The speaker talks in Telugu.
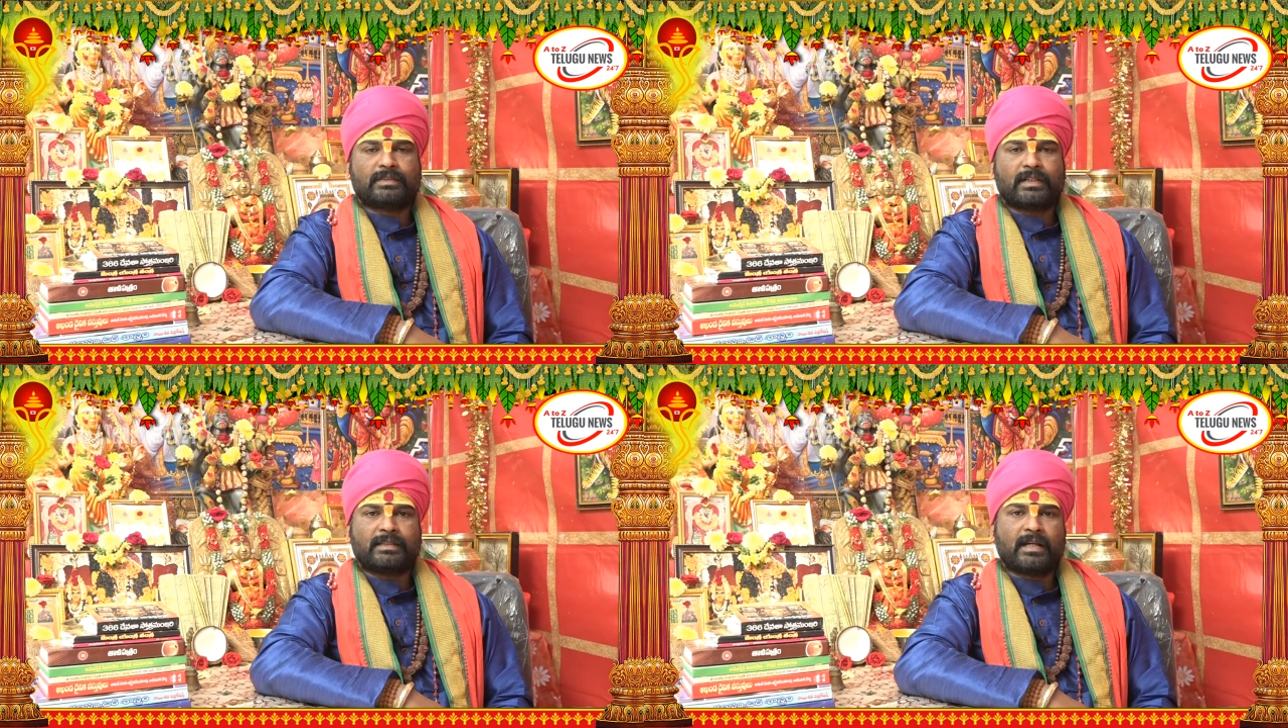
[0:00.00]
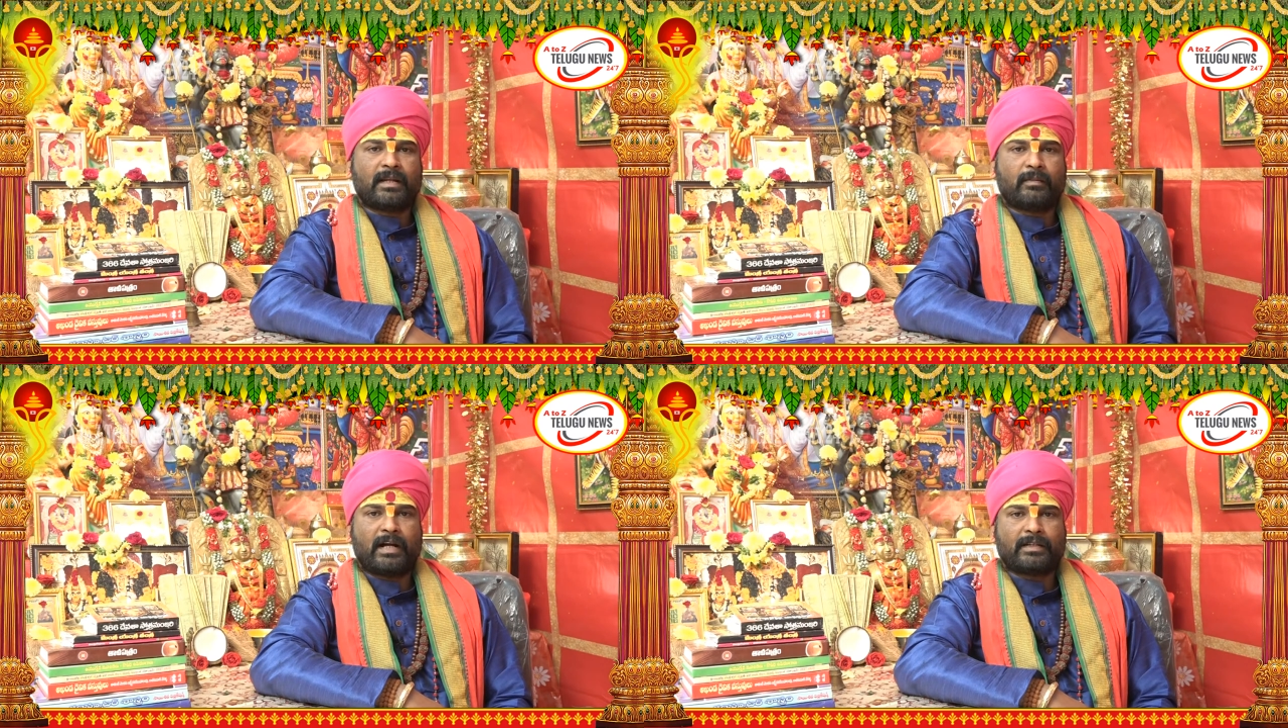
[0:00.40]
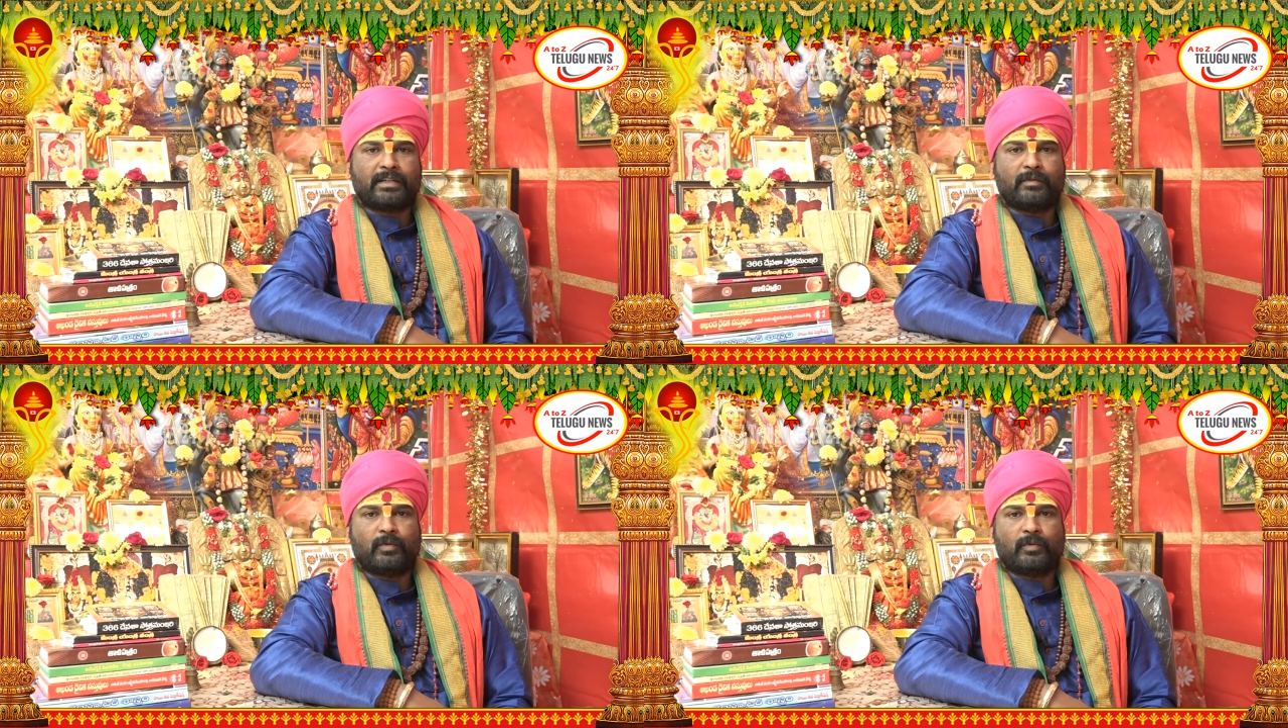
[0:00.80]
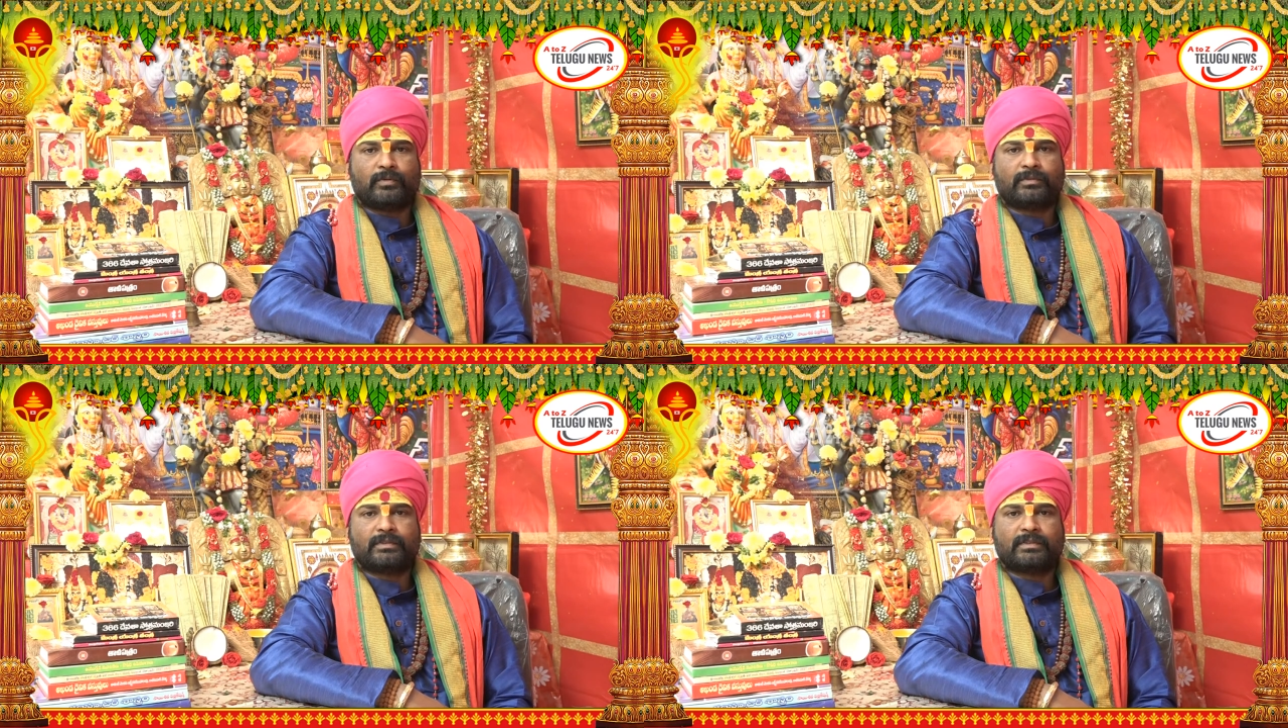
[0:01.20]
సంతాన భాగ్యము
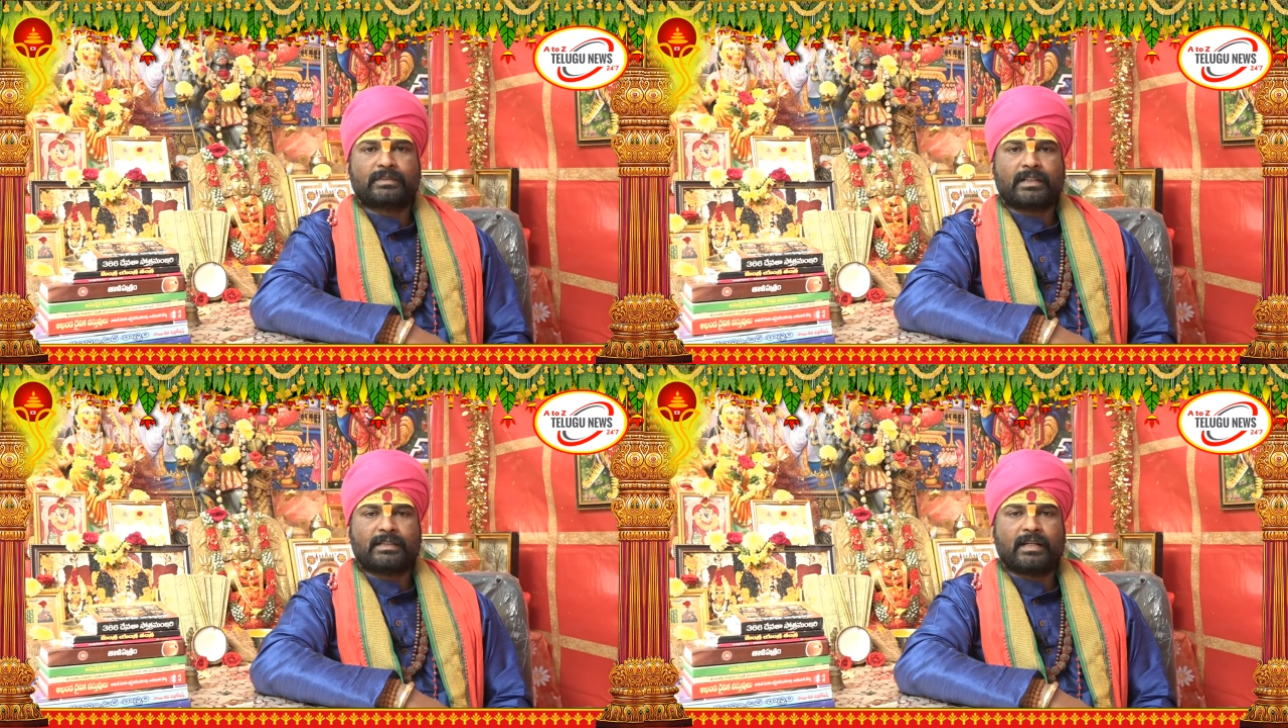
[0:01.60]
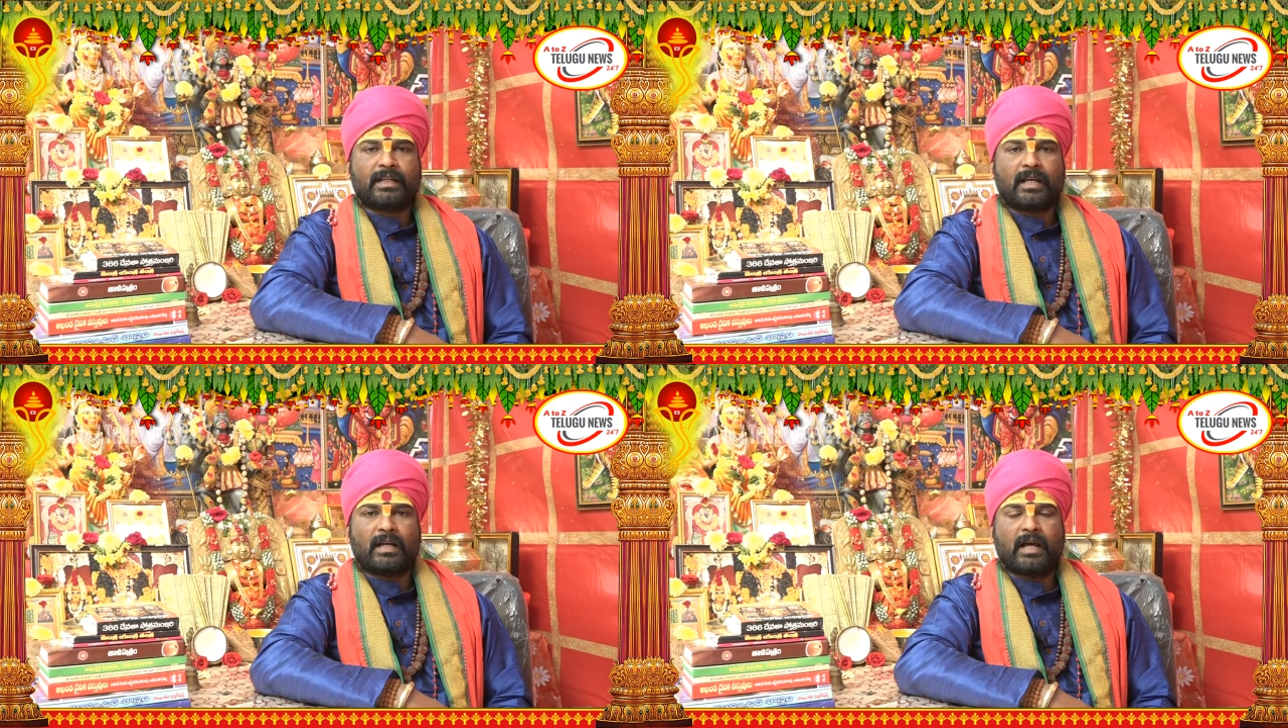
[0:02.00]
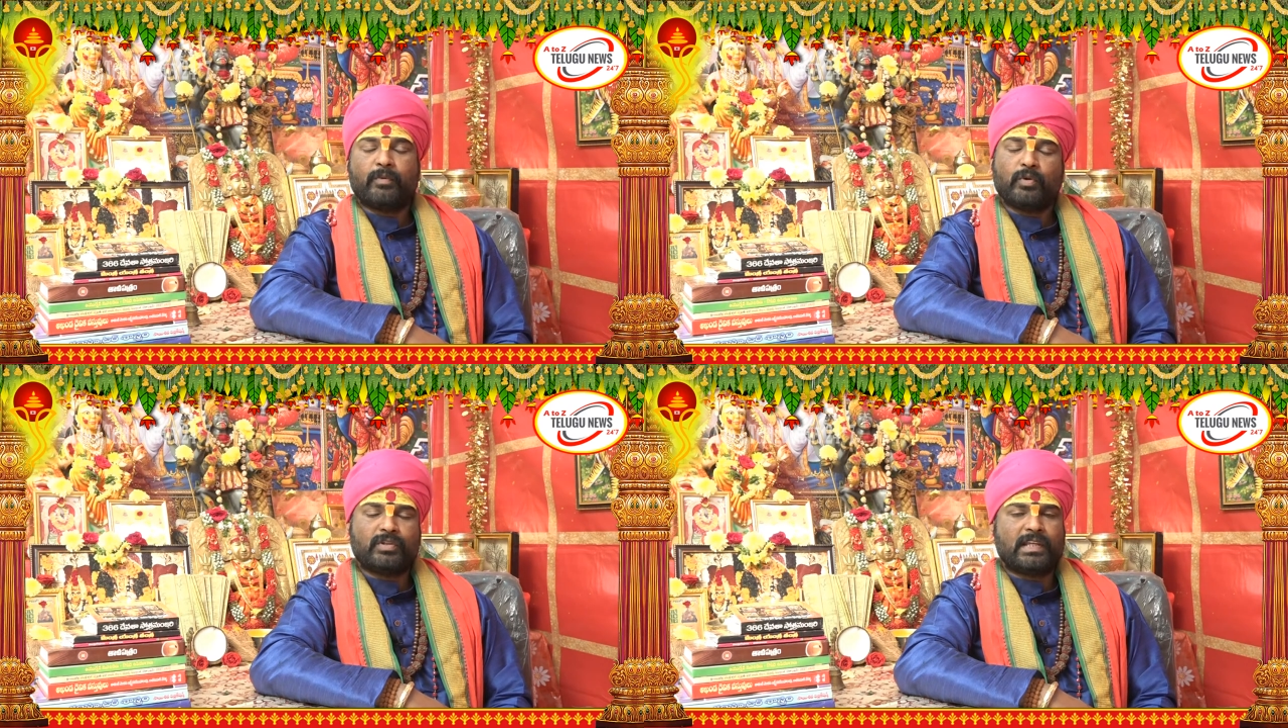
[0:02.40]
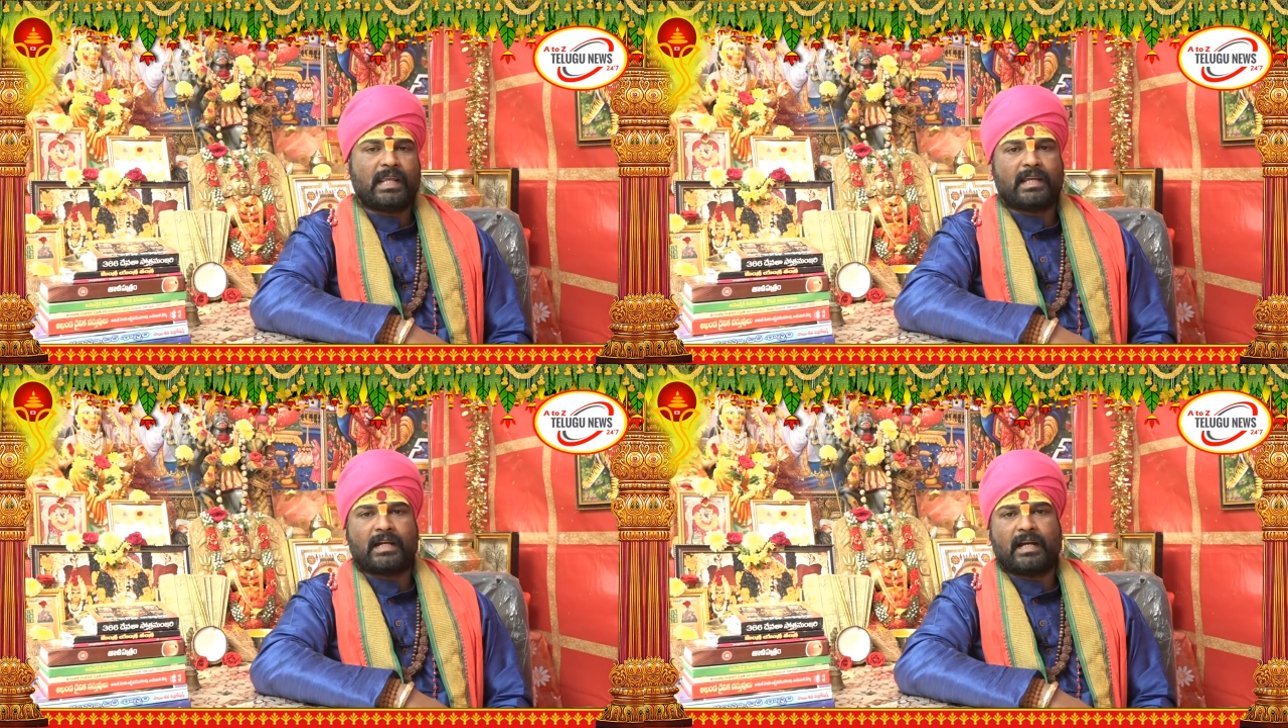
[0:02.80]
సంతాన అభివృద్ధి
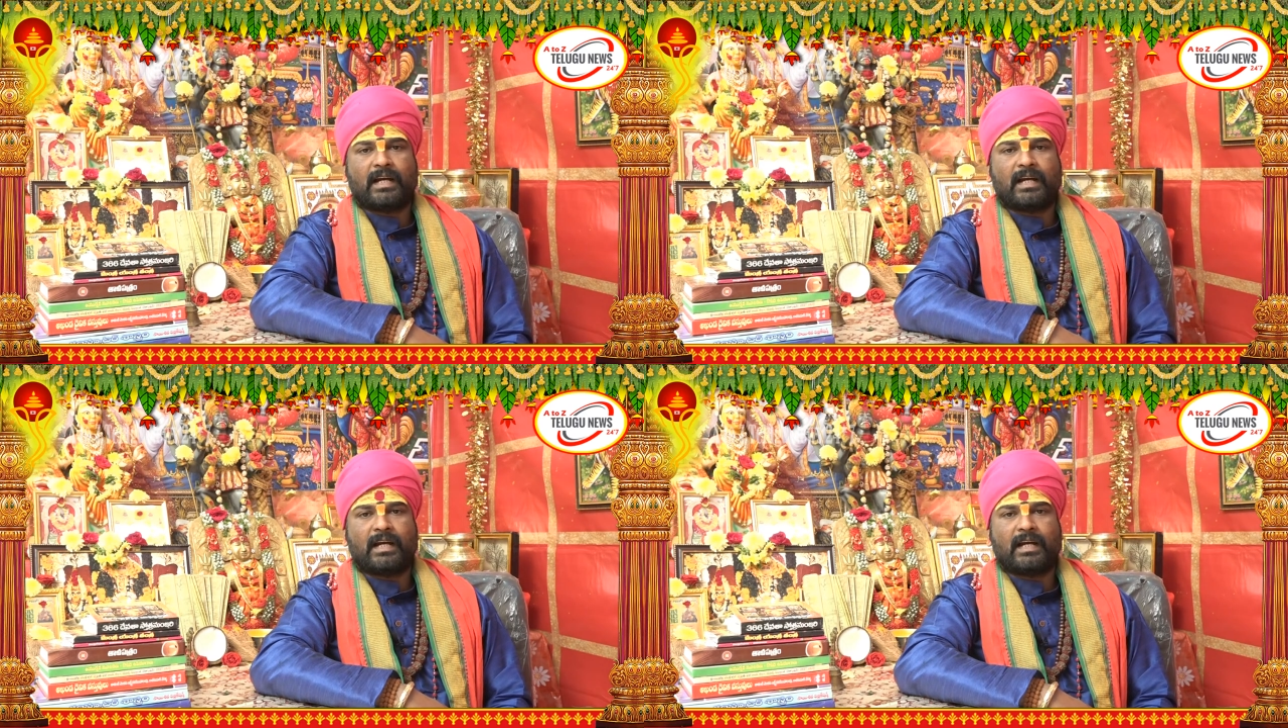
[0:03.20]
లేక